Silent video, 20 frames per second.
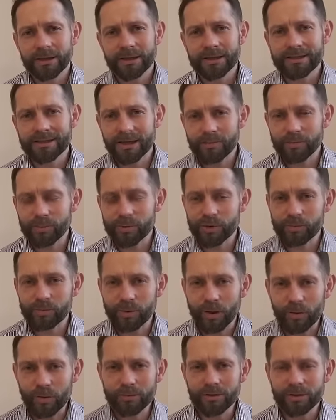chce
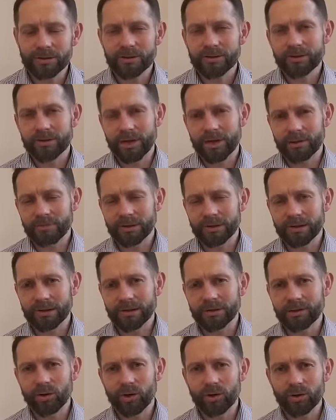przypomnieć nam
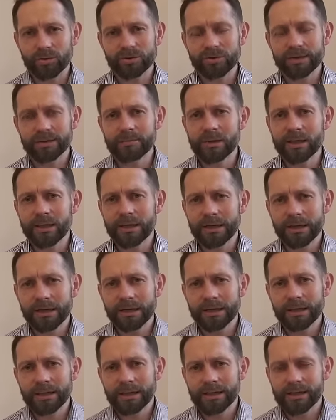o tym,
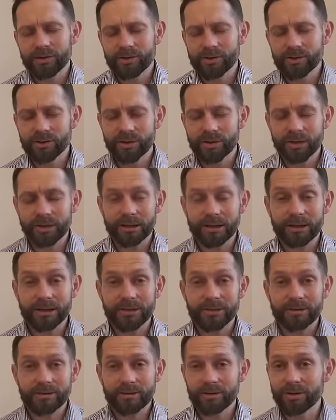że
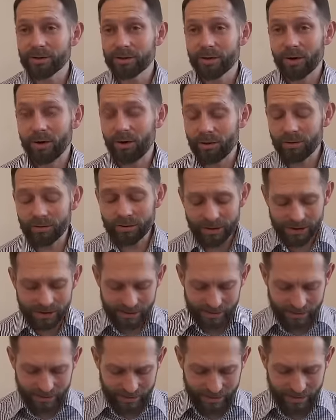tylko On
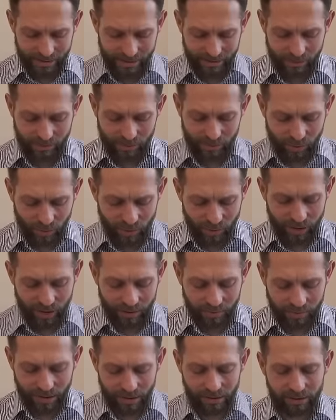jest
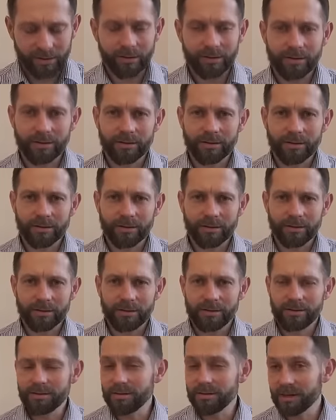Bogiem
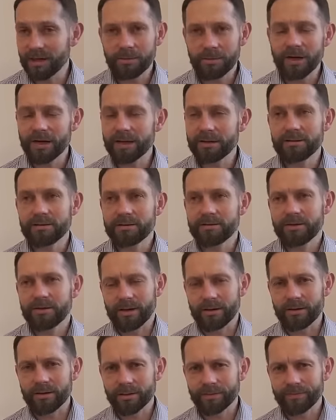i nie ma
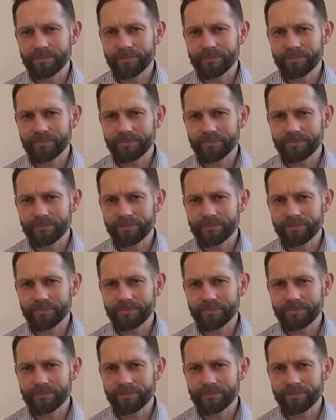innego.